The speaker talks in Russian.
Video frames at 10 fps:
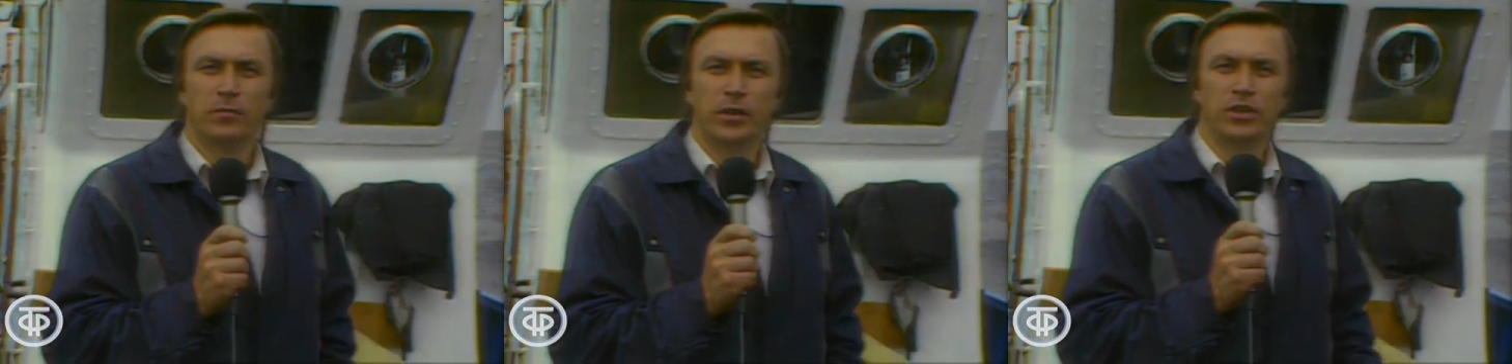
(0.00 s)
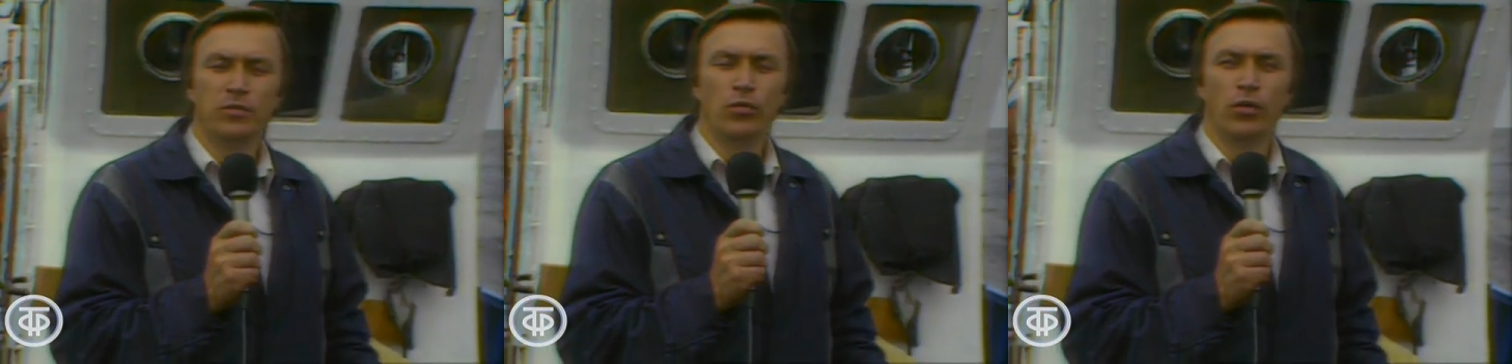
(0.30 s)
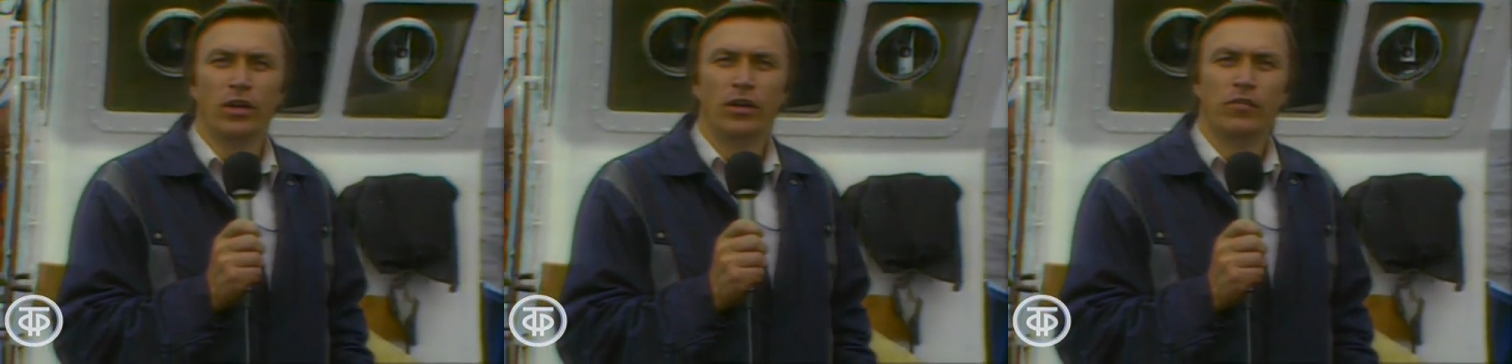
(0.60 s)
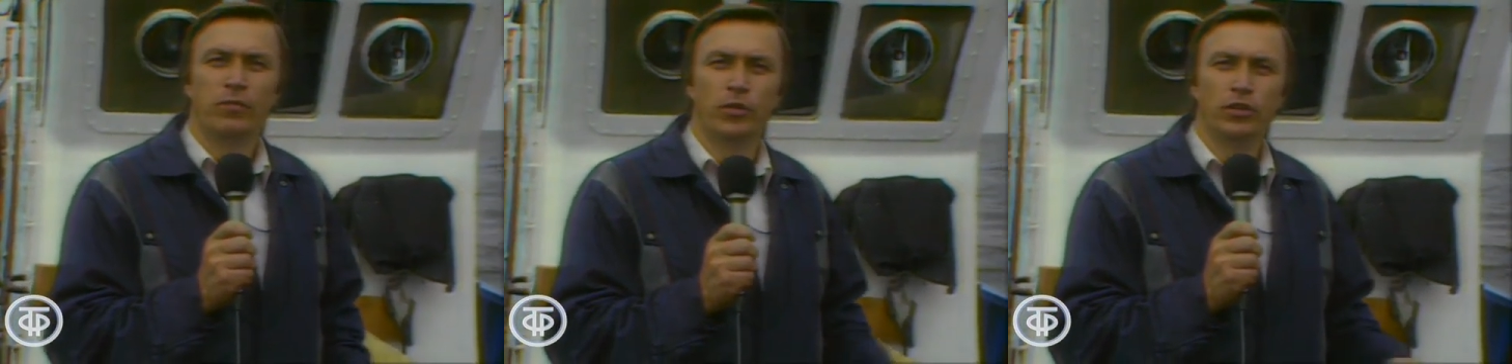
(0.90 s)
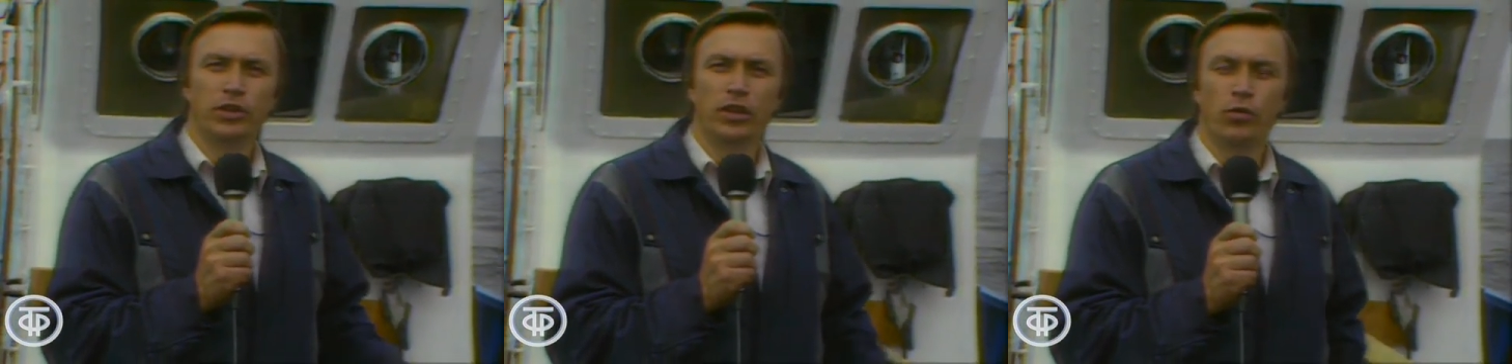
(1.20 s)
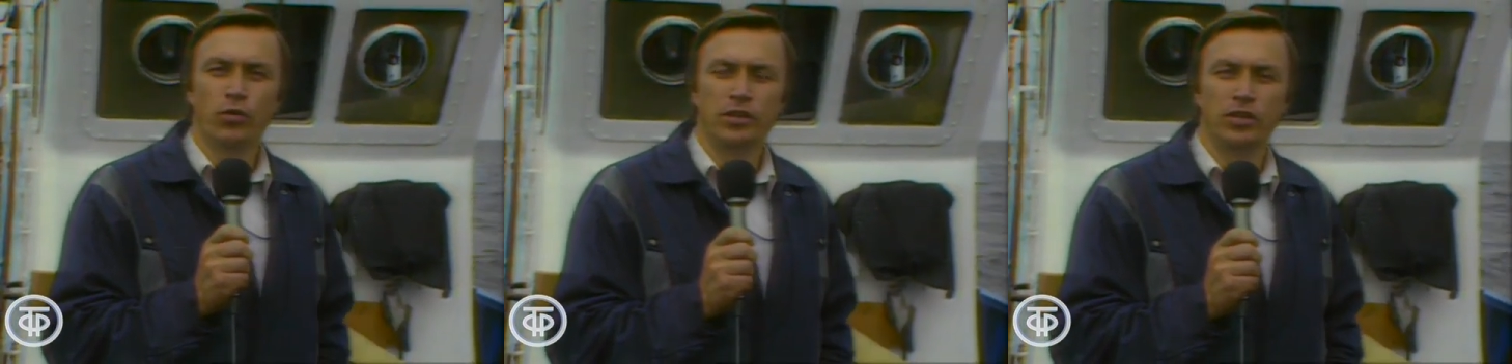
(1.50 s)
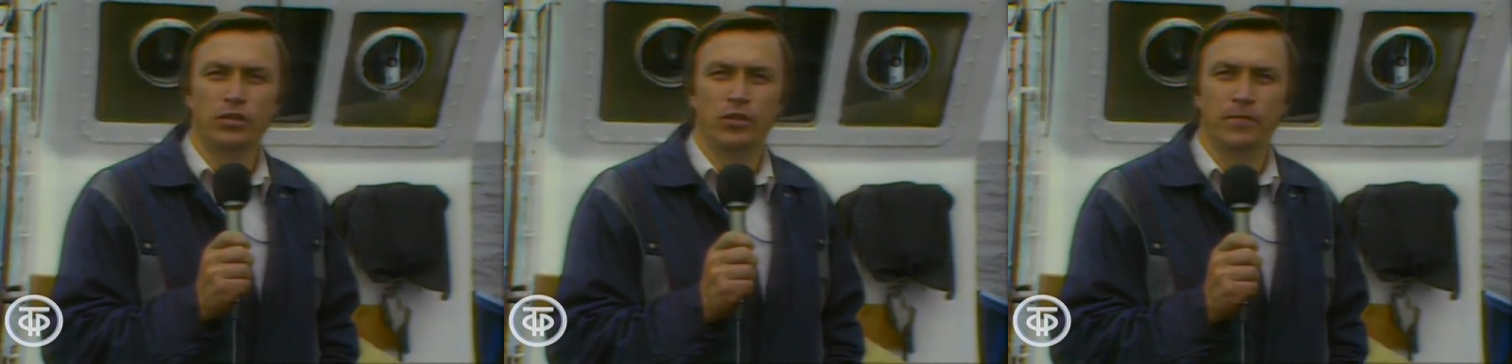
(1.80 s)
Почему? Прошлой
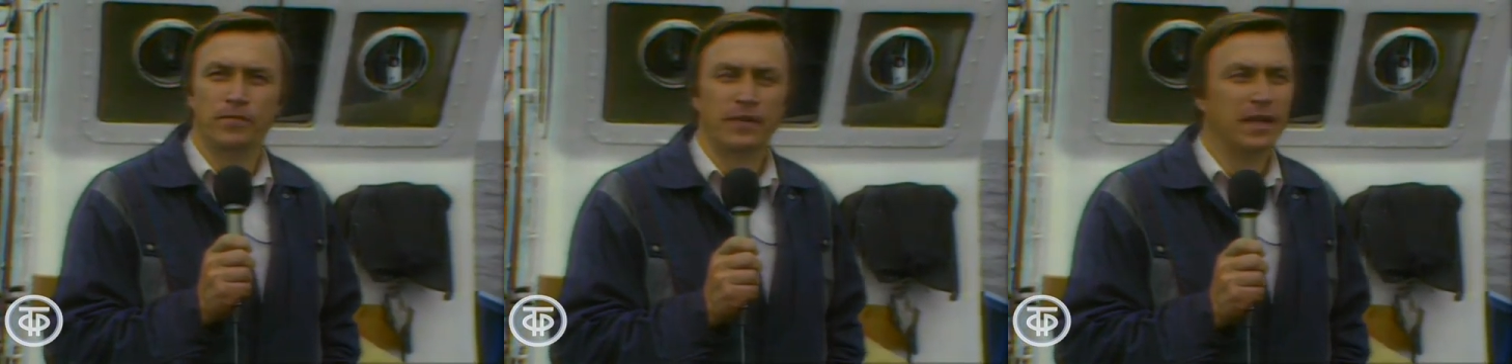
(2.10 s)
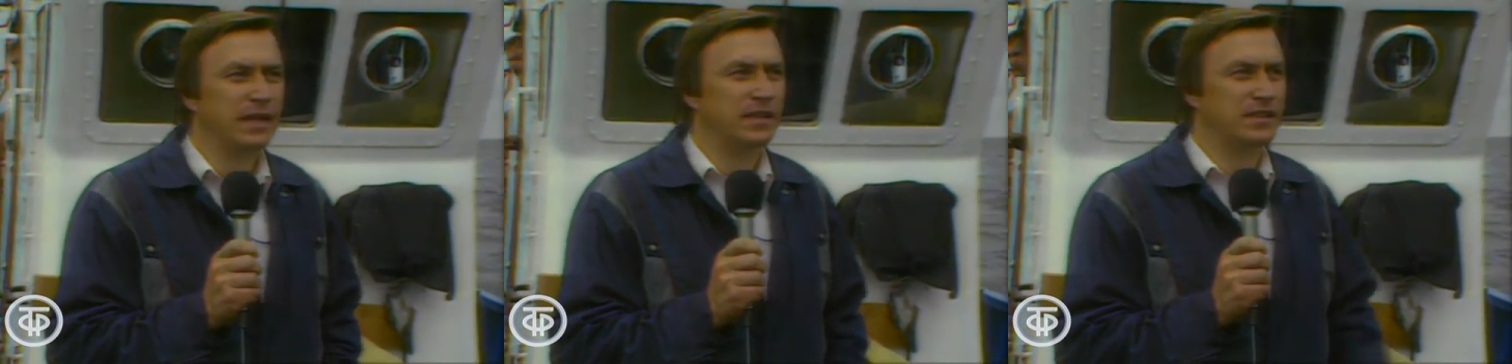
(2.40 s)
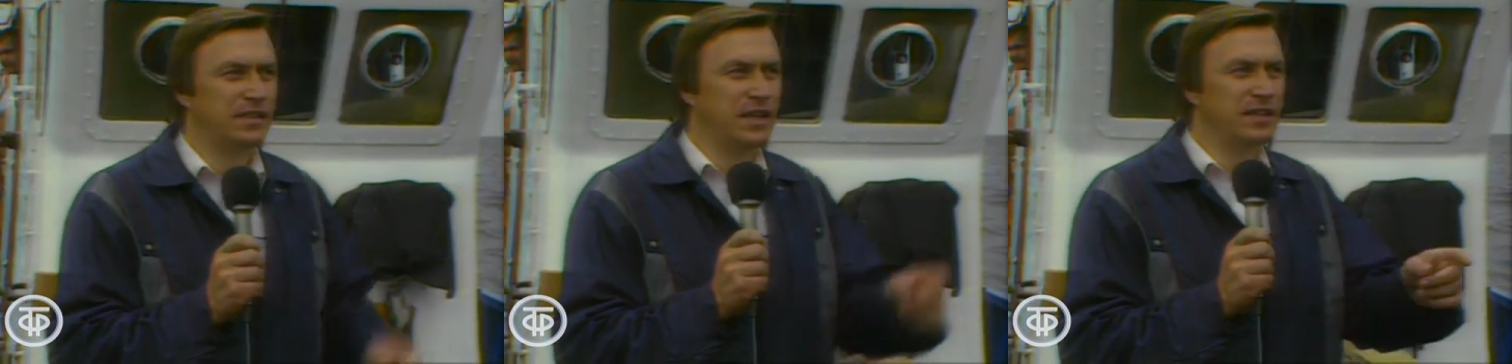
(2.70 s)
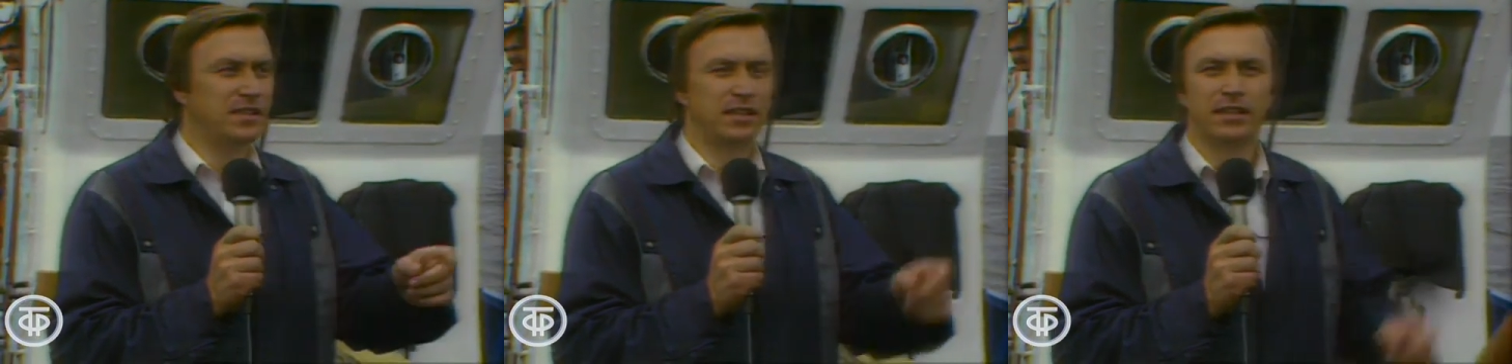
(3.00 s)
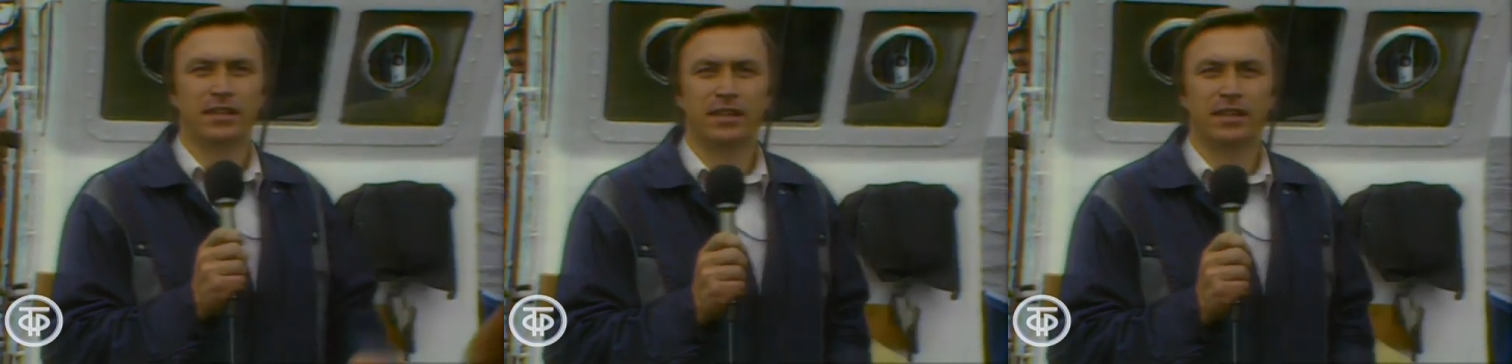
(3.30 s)
осенью здесь,